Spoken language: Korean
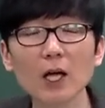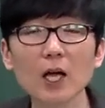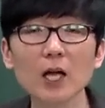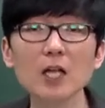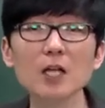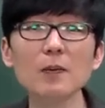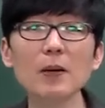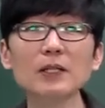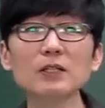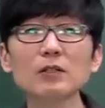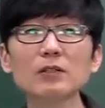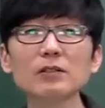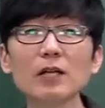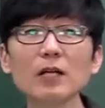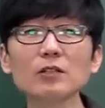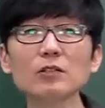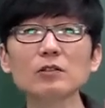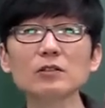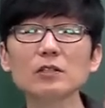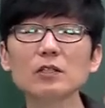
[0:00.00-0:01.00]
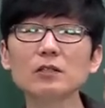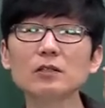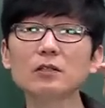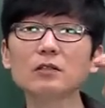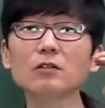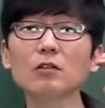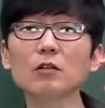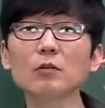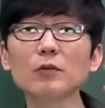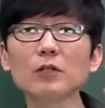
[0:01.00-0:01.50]
일반적인
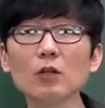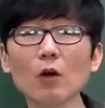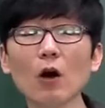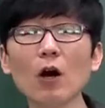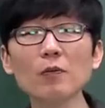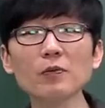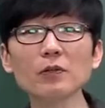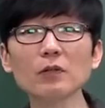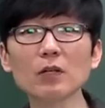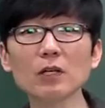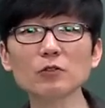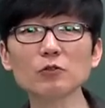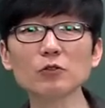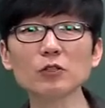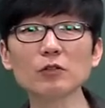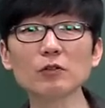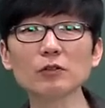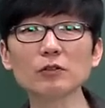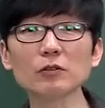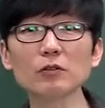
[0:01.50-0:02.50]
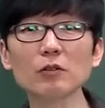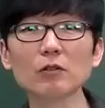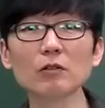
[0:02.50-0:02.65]
사적재들은 여러분 경합성을 가지고 있거든요.